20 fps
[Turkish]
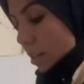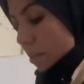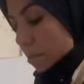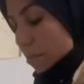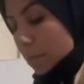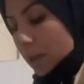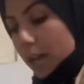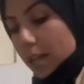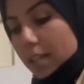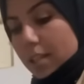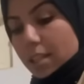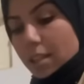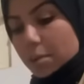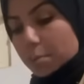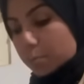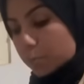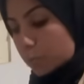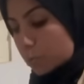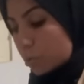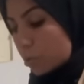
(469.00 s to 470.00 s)

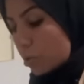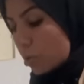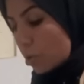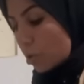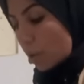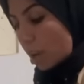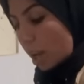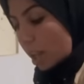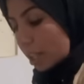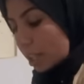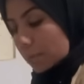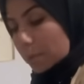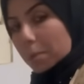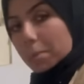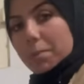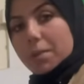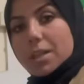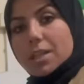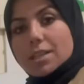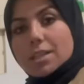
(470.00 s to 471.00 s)
Maalesef bunu anlamak
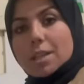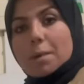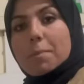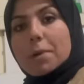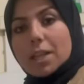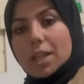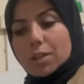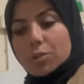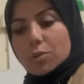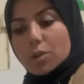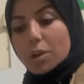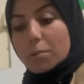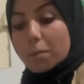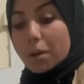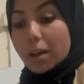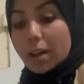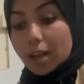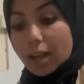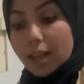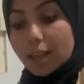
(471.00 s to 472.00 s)
biraz zaman alıyor
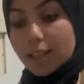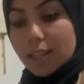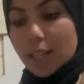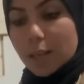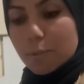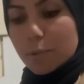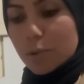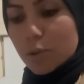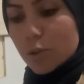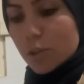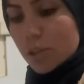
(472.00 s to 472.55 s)
ama anlayabiliyor